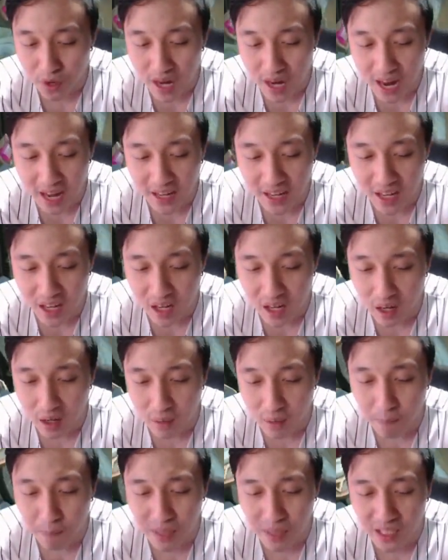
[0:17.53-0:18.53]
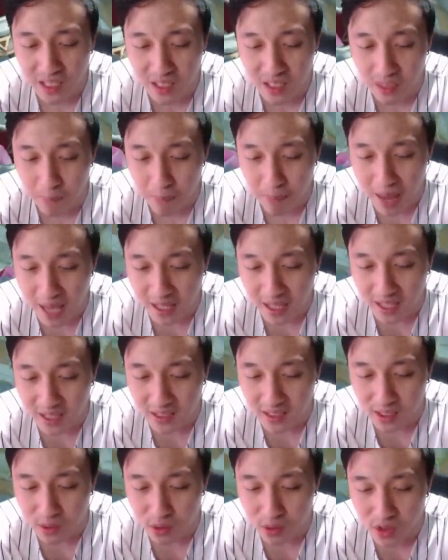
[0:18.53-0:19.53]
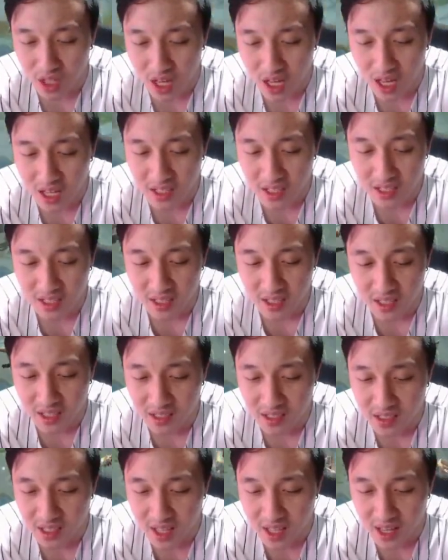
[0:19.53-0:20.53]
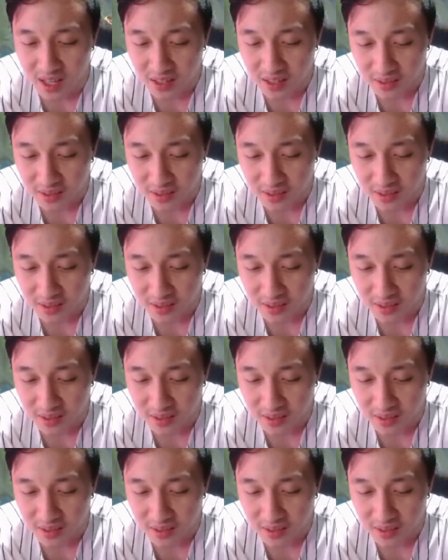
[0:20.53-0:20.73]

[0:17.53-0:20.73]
gak ada yang ngeband kita pakai terus aja guys ya.